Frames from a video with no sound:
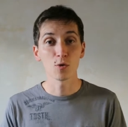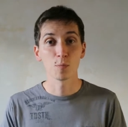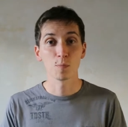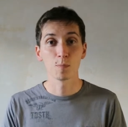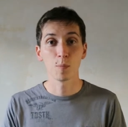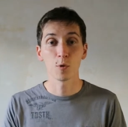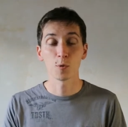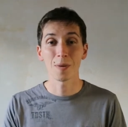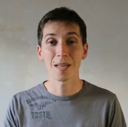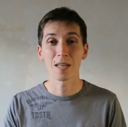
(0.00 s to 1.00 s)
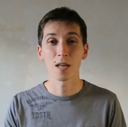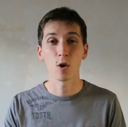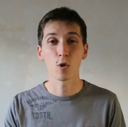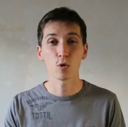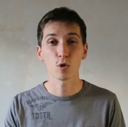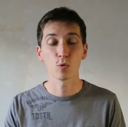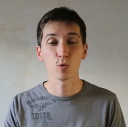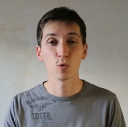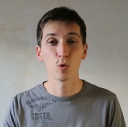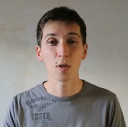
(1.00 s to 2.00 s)
Je pense pas qu'il y ait grand
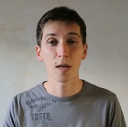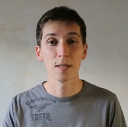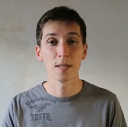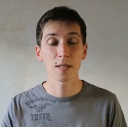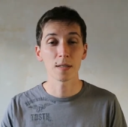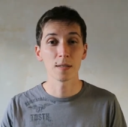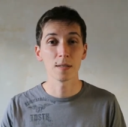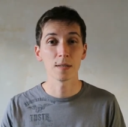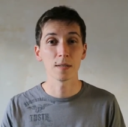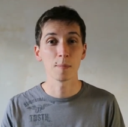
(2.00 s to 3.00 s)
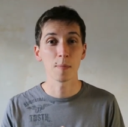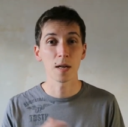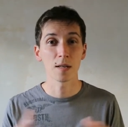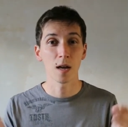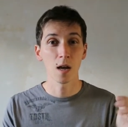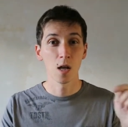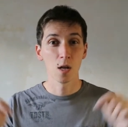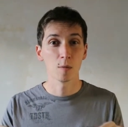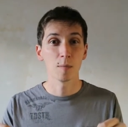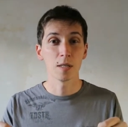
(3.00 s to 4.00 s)
chose d'autre à dire. Si c'est pas le cas,
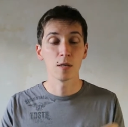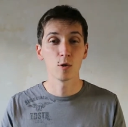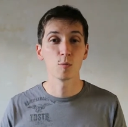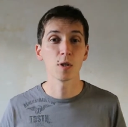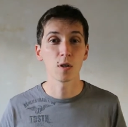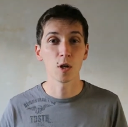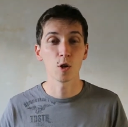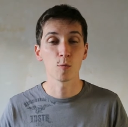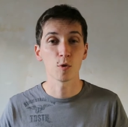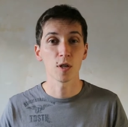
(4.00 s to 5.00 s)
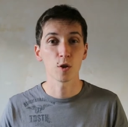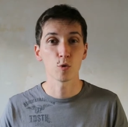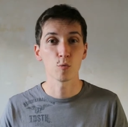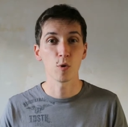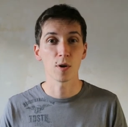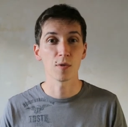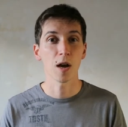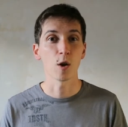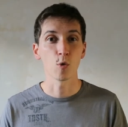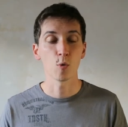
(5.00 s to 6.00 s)
bah, dites-le moi dans les commentaires. Je pourrais
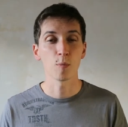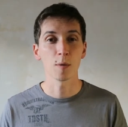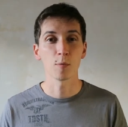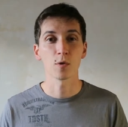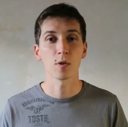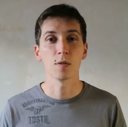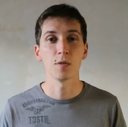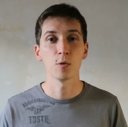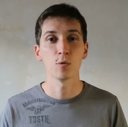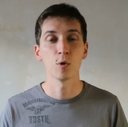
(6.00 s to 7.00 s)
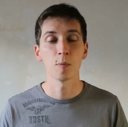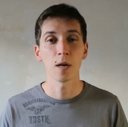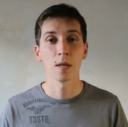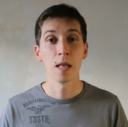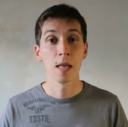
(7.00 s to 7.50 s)
faire un complément dans la vidéo de demain.